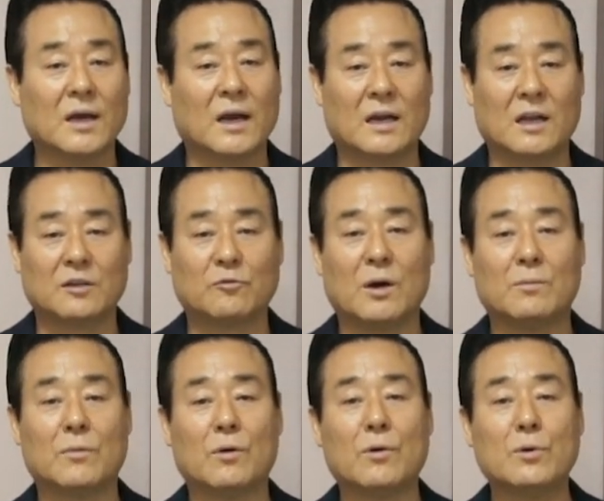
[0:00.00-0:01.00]
하나님과
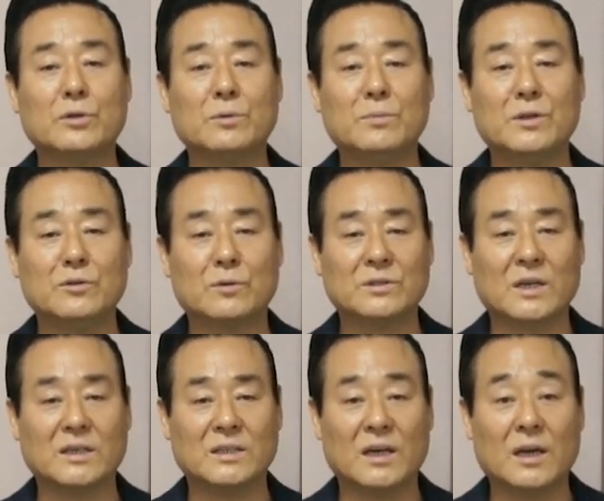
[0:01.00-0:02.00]
모든 민족
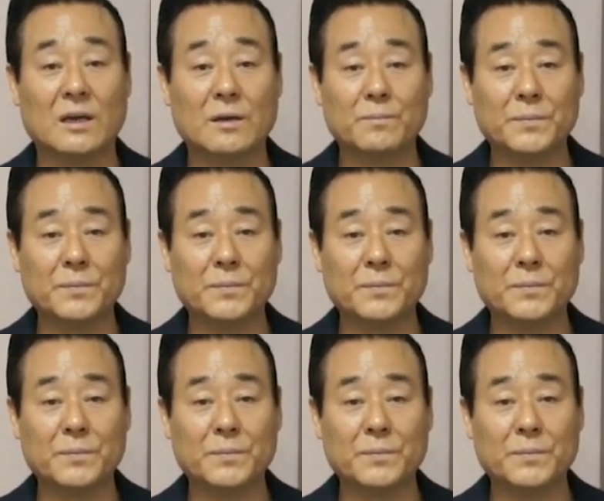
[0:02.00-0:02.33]
사이에